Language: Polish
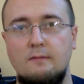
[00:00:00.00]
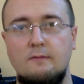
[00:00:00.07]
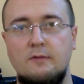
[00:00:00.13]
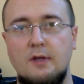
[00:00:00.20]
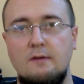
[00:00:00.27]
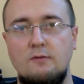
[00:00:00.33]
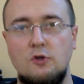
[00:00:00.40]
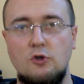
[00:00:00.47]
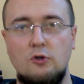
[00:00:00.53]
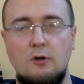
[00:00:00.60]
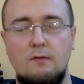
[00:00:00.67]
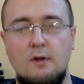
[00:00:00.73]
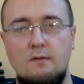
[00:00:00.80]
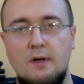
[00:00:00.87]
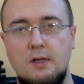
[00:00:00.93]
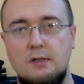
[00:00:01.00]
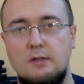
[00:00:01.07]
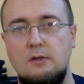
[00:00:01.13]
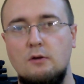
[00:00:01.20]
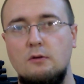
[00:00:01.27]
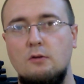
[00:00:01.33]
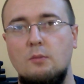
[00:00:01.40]
w tej wyjściowej
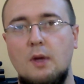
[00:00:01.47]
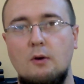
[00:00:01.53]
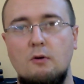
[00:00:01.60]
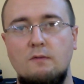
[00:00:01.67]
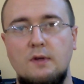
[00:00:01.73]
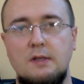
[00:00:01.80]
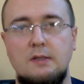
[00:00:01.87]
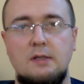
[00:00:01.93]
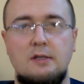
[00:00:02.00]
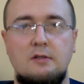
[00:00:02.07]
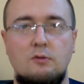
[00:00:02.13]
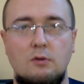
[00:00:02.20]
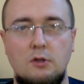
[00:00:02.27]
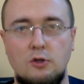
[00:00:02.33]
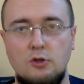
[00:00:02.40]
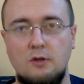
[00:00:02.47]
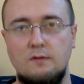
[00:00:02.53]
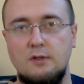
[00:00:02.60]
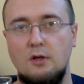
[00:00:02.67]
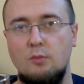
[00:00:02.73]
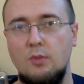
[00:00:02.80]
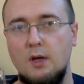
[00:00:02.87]
wersji ono miało więcej słodyczy w
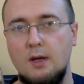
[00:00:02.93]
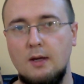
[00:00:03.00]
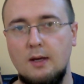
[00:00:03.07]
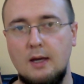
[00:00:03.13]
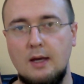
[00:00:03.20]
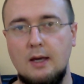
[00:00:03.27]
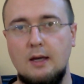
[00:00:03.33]
sobie.